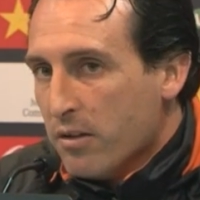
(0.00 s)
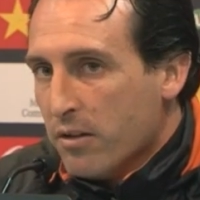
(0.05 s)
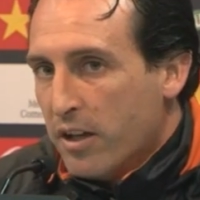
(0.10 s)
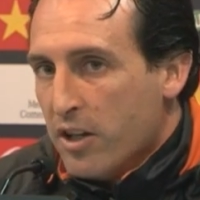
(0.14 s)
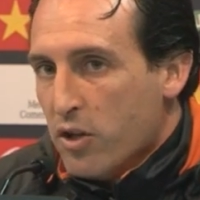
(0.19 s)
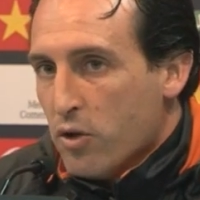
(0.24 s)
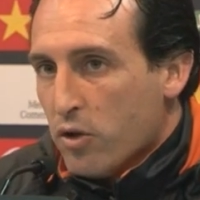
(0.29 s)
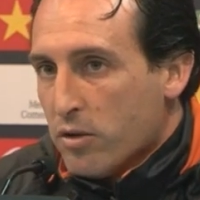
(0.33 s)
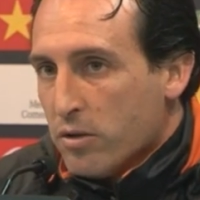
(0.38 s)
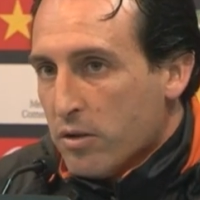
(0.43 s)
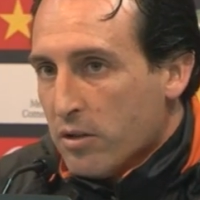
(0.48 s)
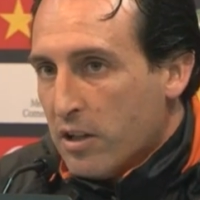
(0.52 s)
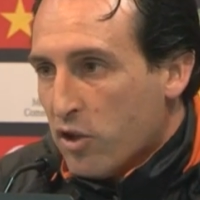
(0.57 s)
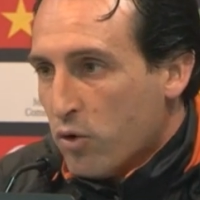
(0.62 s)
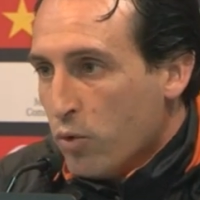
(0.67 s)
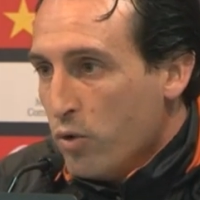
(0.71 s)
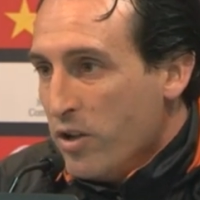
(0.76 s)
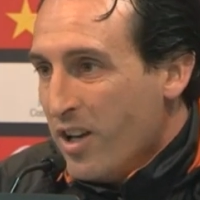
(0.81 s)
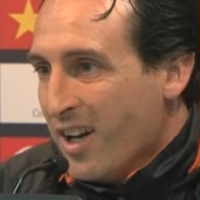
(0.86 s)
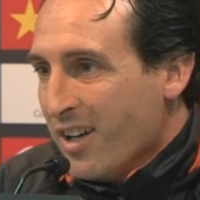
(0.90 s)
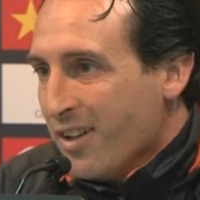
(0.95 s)
Ellos la
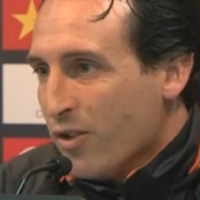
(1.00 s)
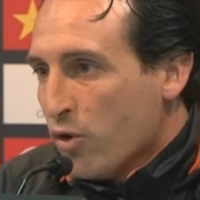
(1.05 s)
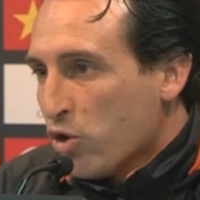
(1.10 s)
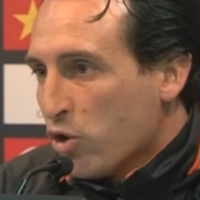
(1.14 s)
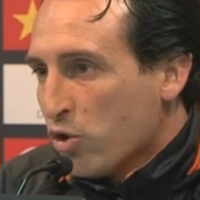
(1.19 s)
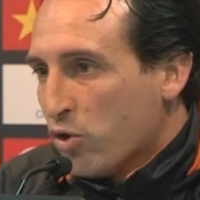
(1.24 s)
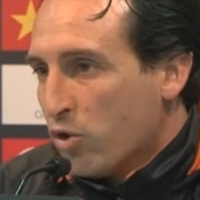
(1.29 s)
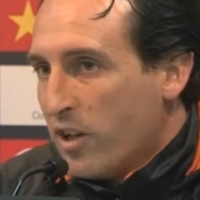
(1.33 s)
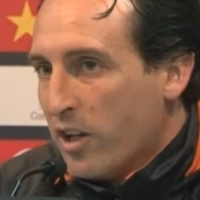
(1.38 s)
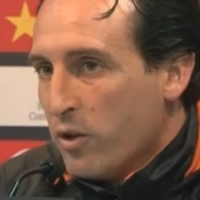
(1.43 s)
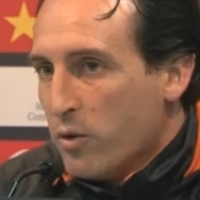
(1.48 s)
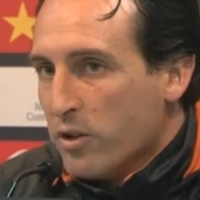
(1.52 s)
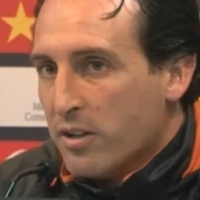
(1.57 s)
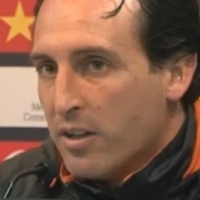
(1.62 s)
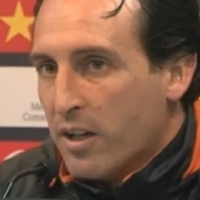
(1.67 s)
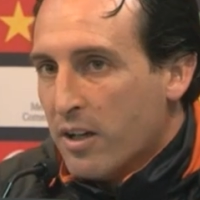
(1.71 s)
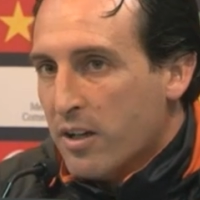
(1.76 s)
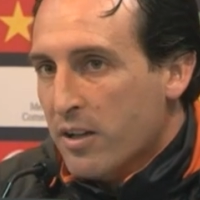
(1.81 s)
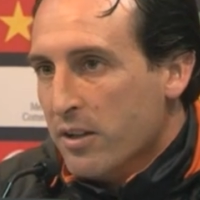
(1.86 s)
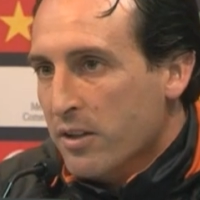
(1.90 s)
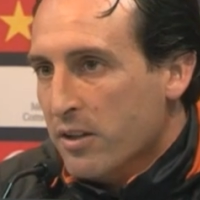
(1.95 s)
suya, nosotros la nuestra.